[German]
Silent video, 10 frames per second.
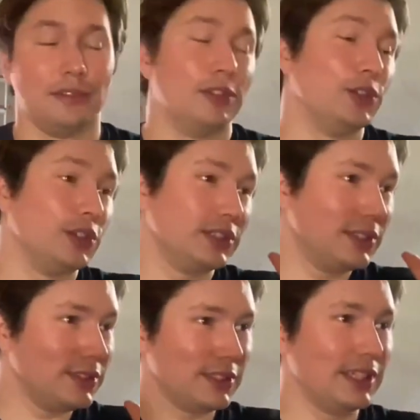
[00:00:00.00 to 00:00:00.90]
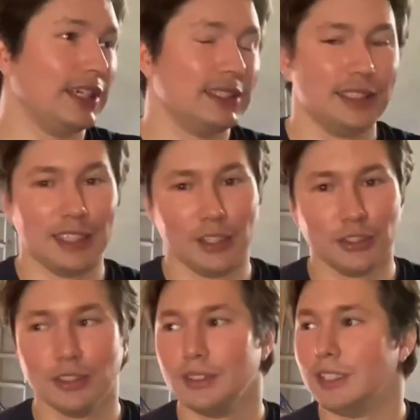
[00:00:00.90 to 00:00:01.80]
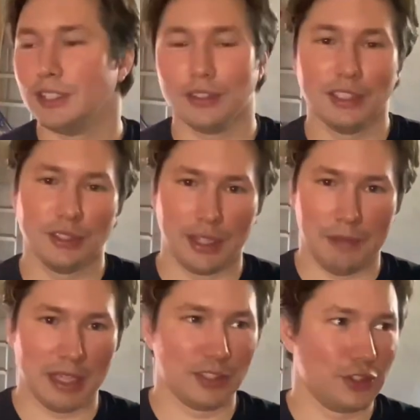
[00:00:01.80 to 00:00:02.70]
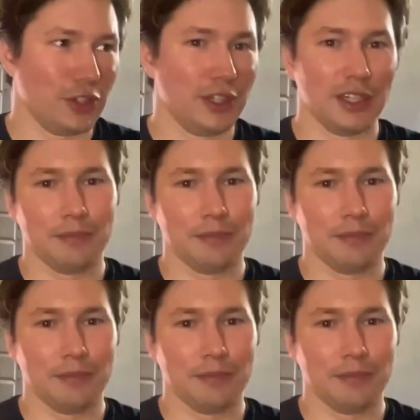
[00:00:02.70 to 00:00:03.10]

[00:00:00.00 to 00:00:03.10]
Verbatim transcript: Gut, die kannst du tauschen, ist auch nicht so dramatisch teuer.